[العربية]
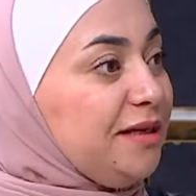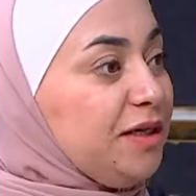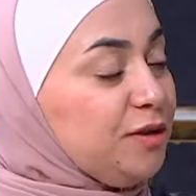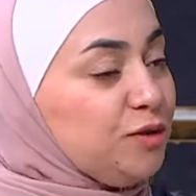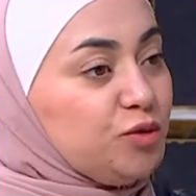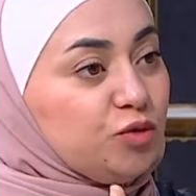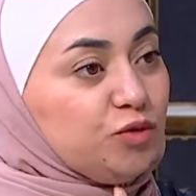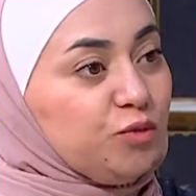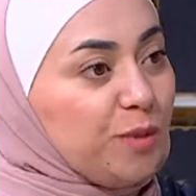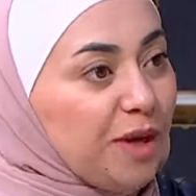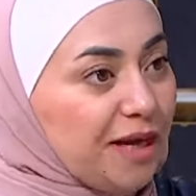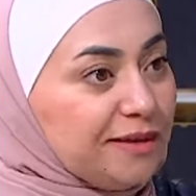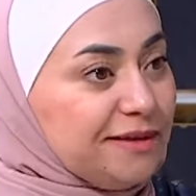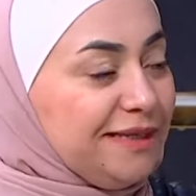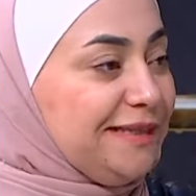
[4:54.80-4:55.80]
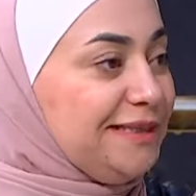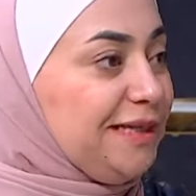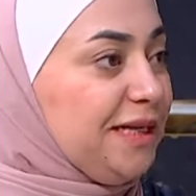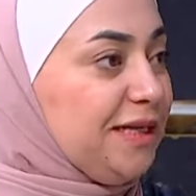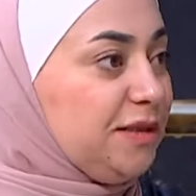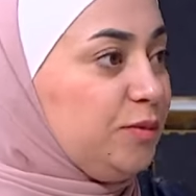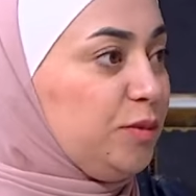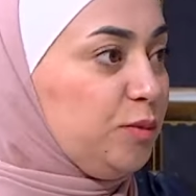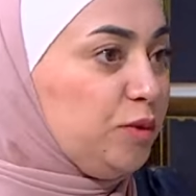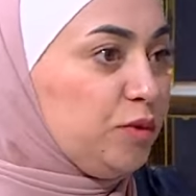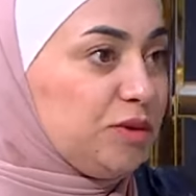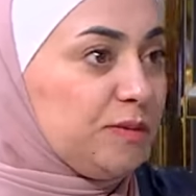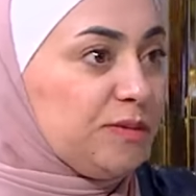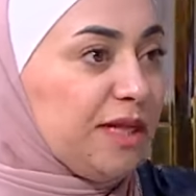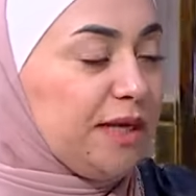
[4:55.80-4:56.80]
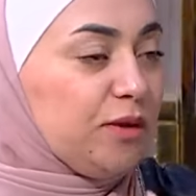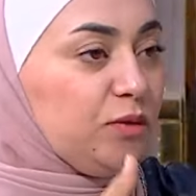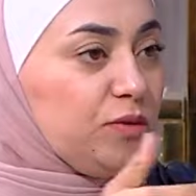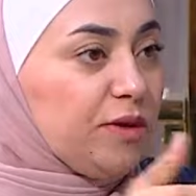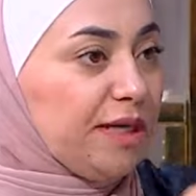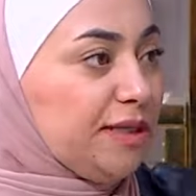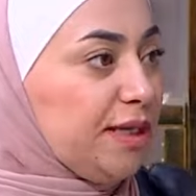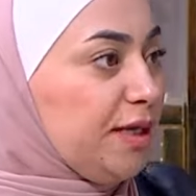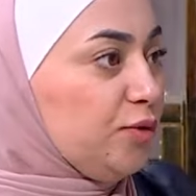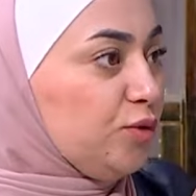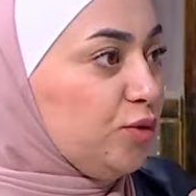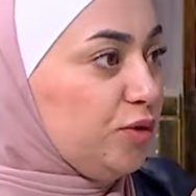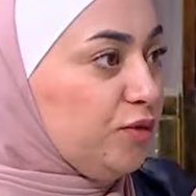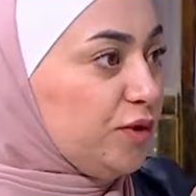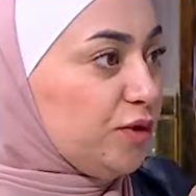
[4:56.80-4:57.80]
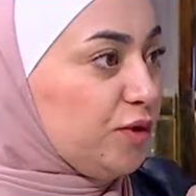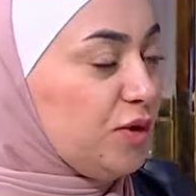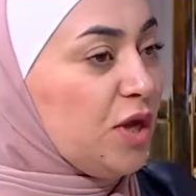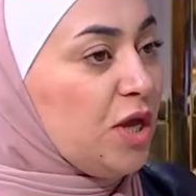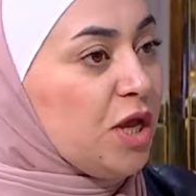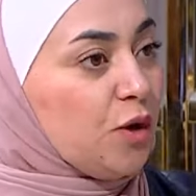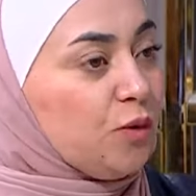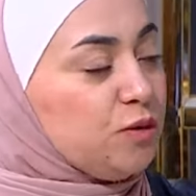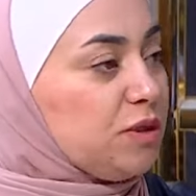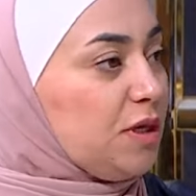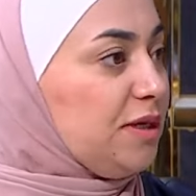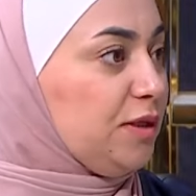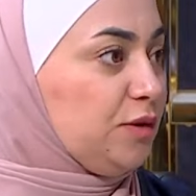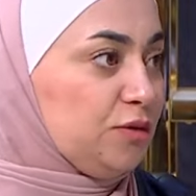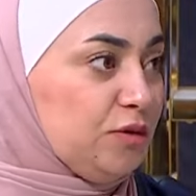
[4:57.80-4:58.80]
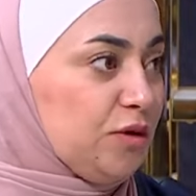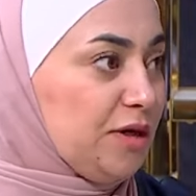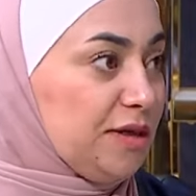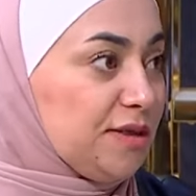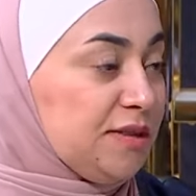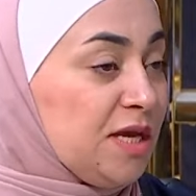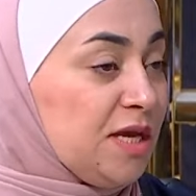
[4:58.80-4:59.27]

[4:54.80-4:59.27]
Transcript: احنا نشوف بعض يعني احنا ببيوتنا بتلاقي كل واحد اخذ غرفته فعلا. وصار انه خلص